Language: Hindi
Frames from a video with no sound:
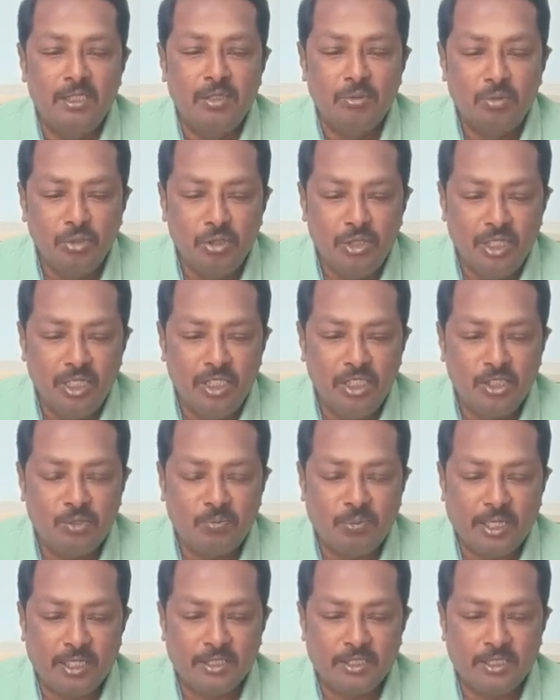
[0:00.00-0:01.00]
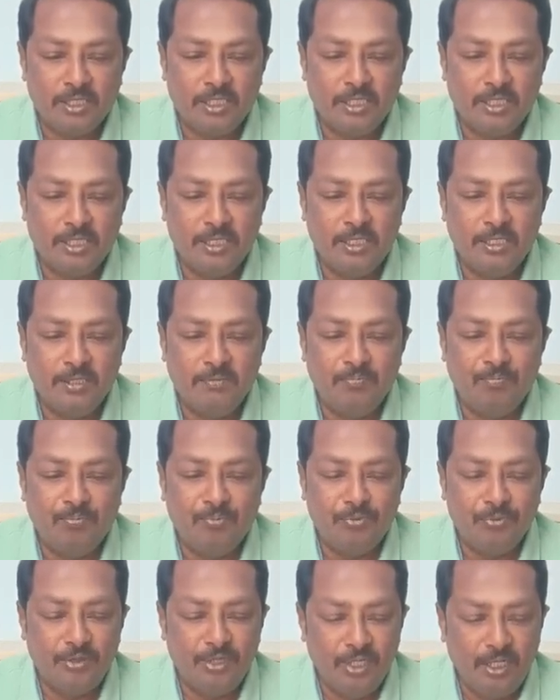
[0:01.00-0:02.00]
उद्देश्य पास्टर
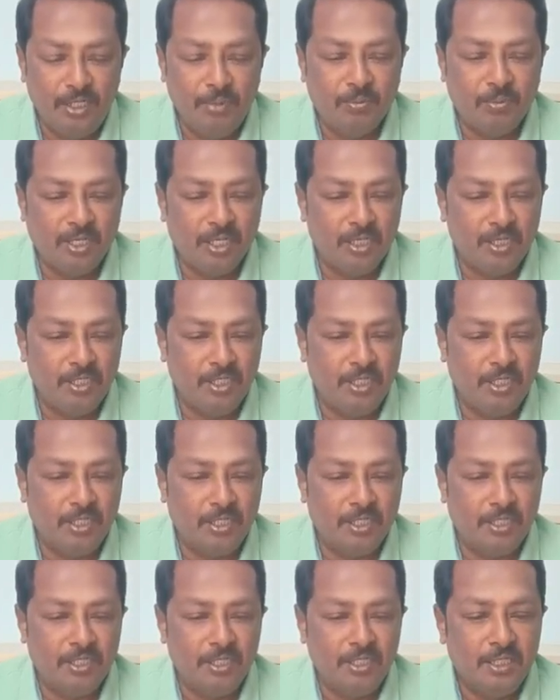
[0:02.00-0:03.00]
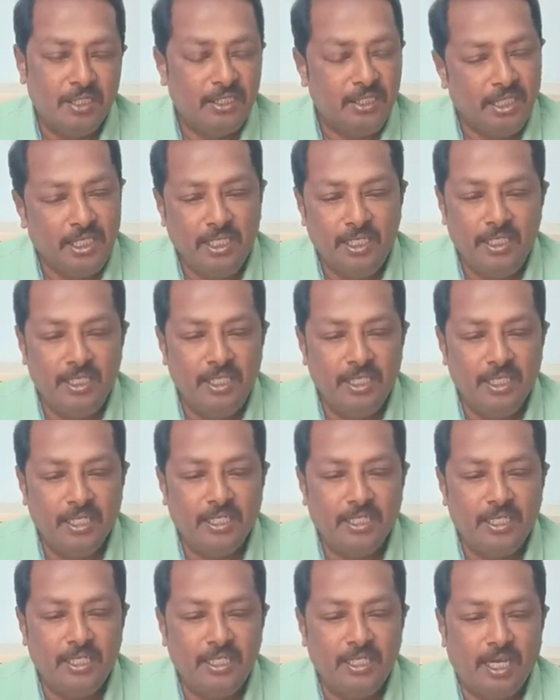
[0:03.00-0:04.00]
दिलीप के अंदर यही है
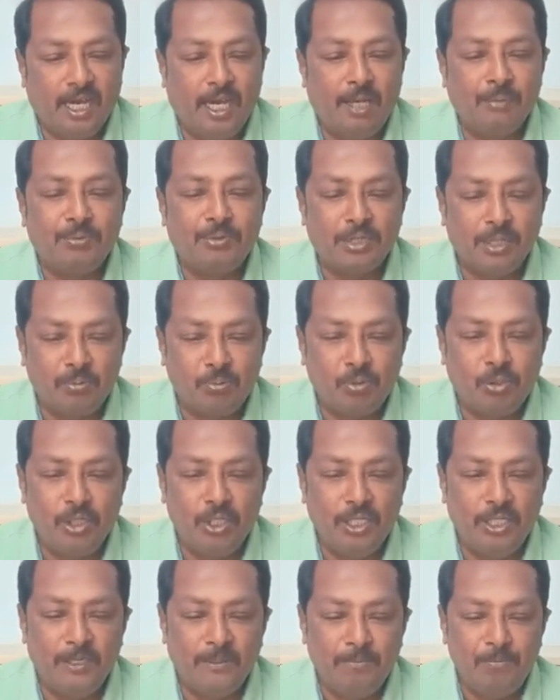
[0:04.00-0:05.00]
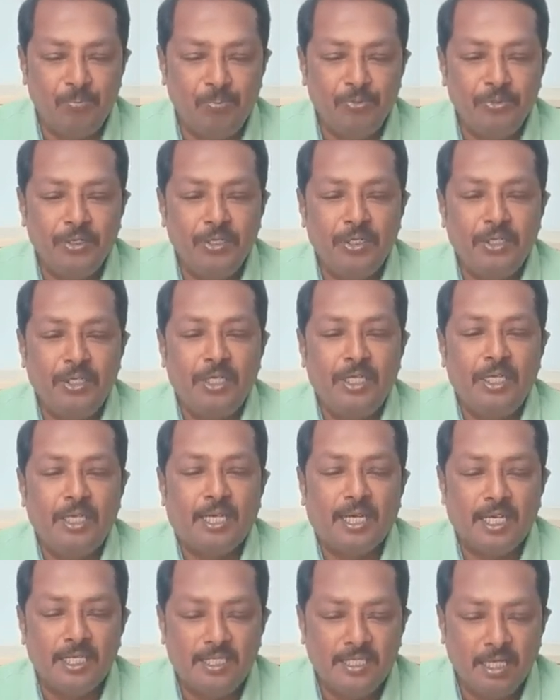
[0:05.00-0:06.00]
कि आप सबको एक
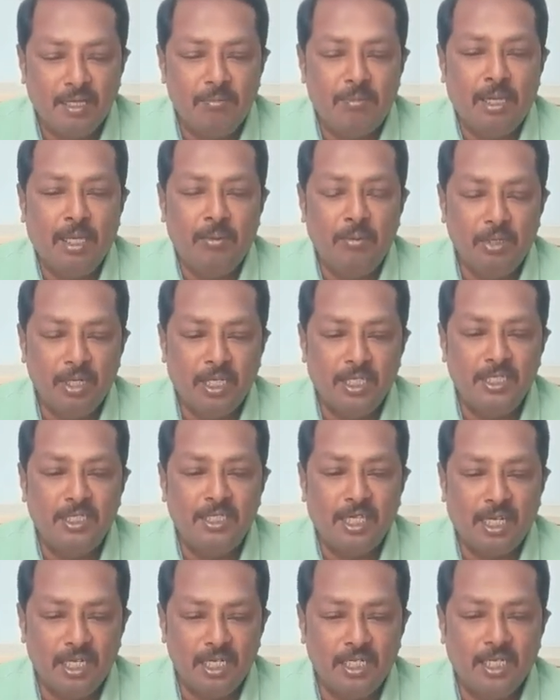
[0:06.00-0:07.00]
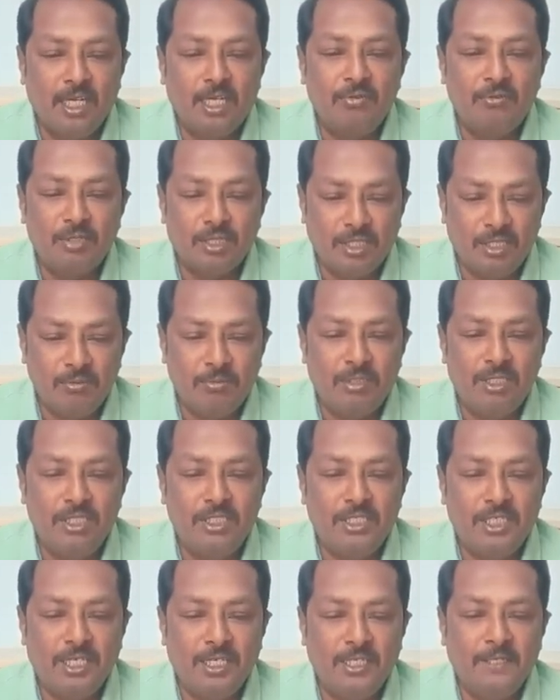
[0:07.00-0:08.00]
अच्छा बाइबल का जानकार व्यक्ति बन
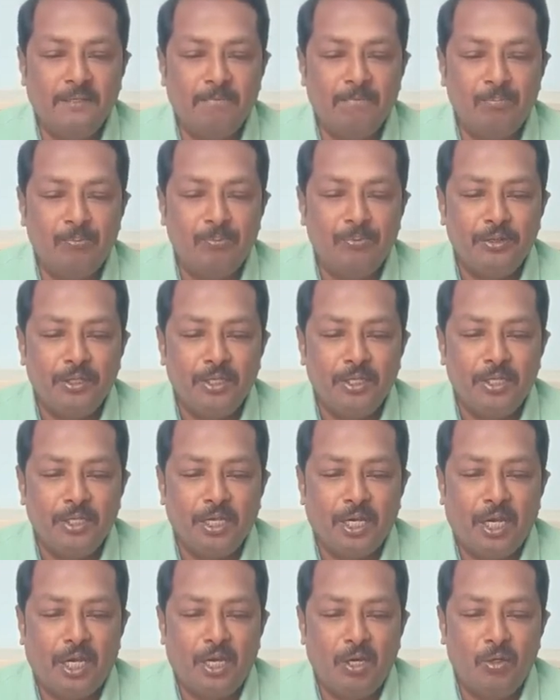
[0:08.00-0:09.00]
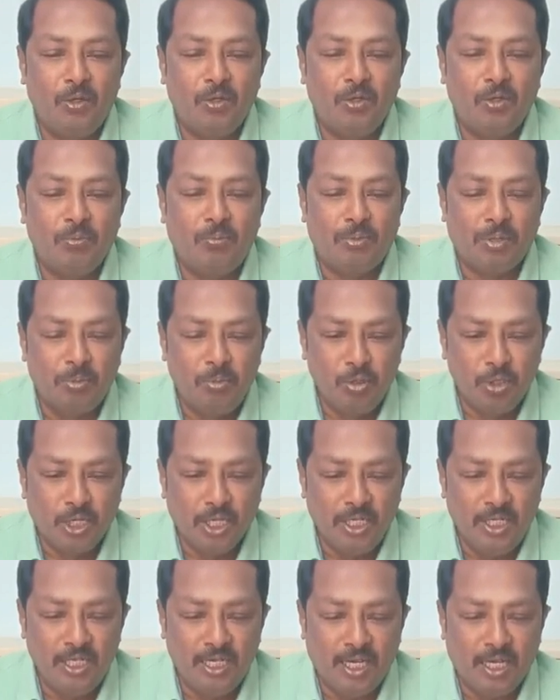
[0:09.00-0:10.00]
जाए और प्रभु के
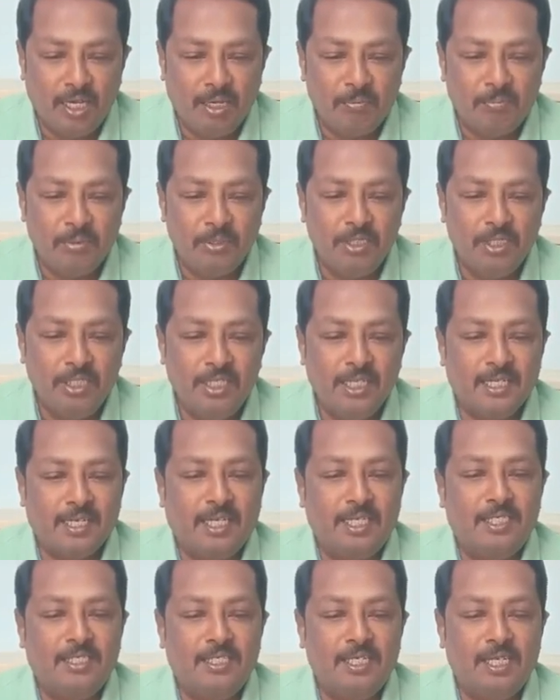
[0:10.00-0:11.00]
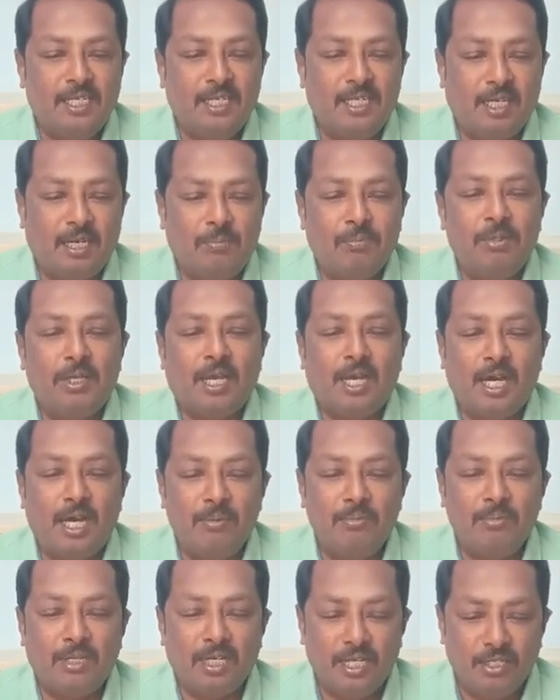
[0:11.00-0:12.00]
लिए आप एक अच्छा अपना
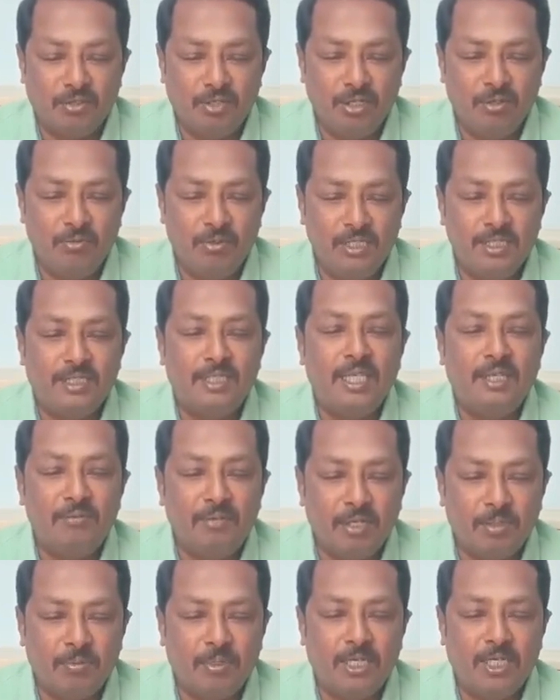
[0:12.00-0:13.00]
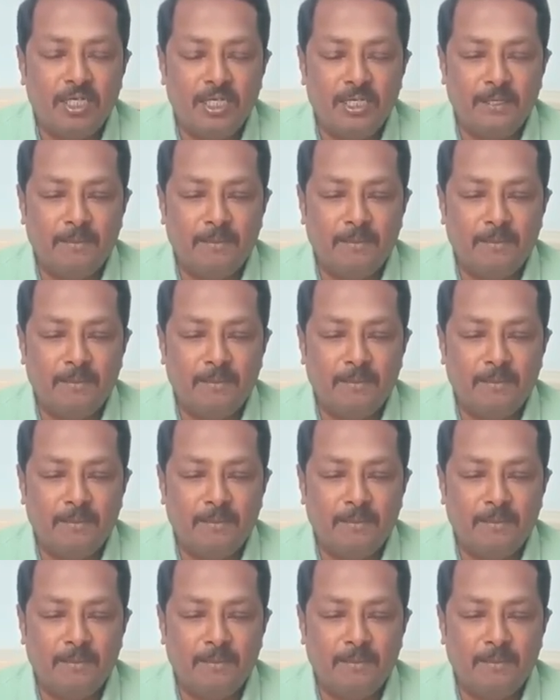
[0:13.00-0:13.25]
काम करते हुए सेवक बने